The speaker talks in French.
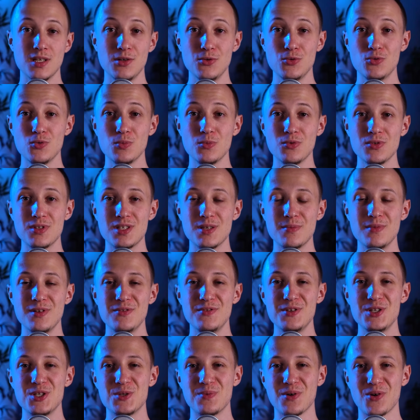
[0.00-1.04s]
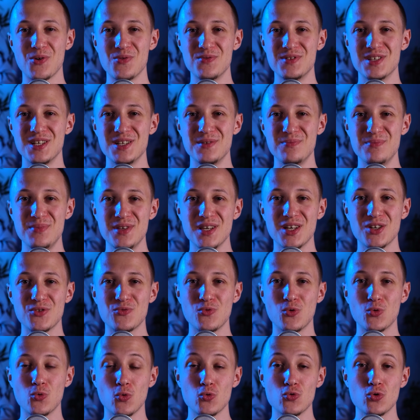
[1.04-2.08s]
Salut tout le monde, c'est Melvin, j'espère que vous allez bien. Je
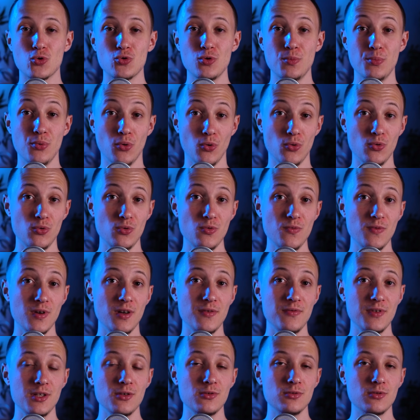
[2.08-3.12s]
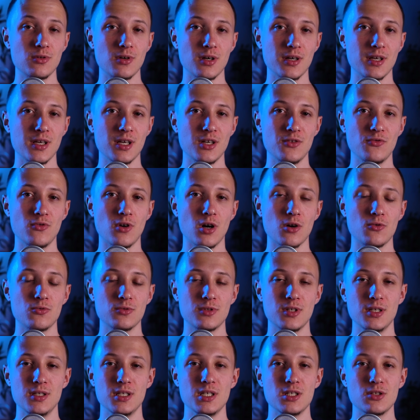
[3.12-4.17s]
vous retrouve aujourd'hui pour une nouvelle vidéo dans laquelle vous
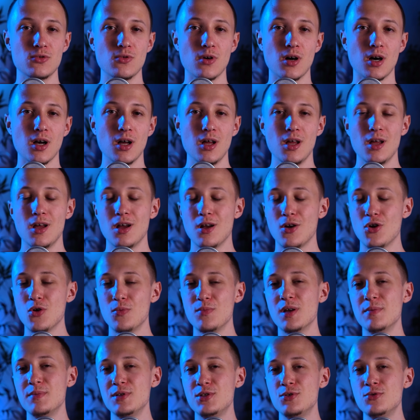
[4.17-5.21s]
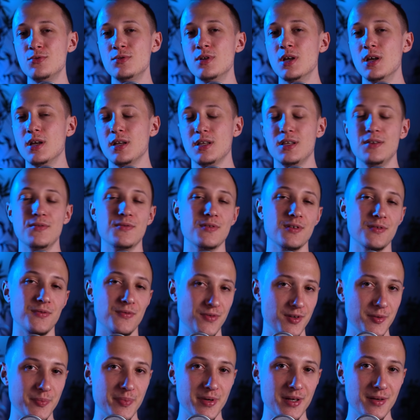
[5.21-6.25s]
racontez une histoire, comme d'habitude, qui fait
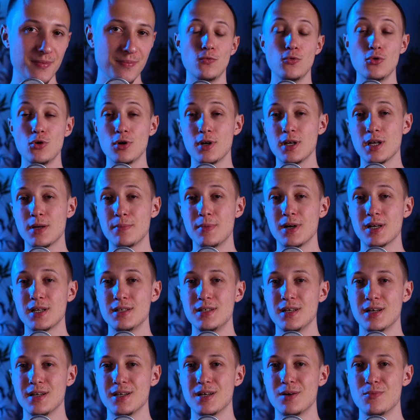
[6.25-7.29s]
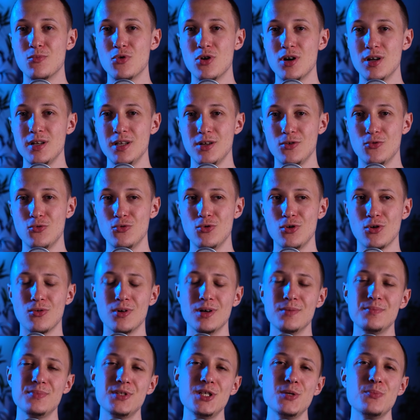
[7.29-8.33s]
flipper. Vous l'aurez remarqué derrière moi, les couleurs ont
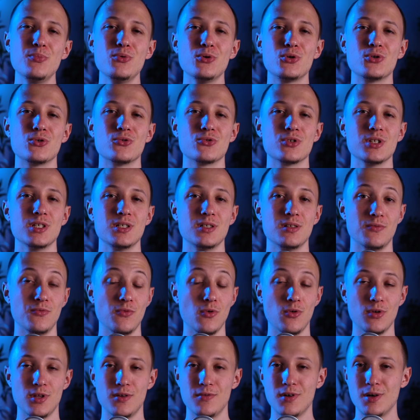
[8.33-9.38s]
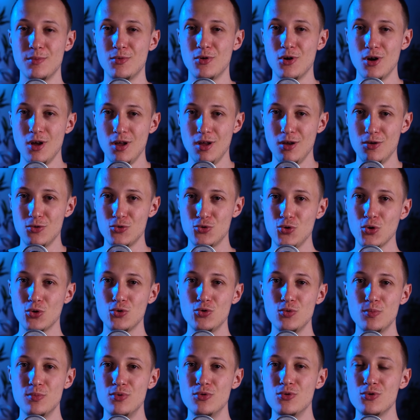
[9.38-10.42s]
un petit peu changé. Cette fois, on est vraiment sur
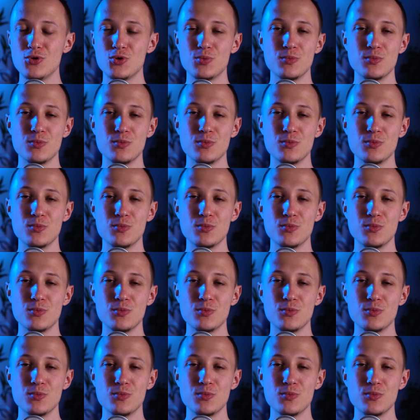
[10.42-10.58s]
du bleu.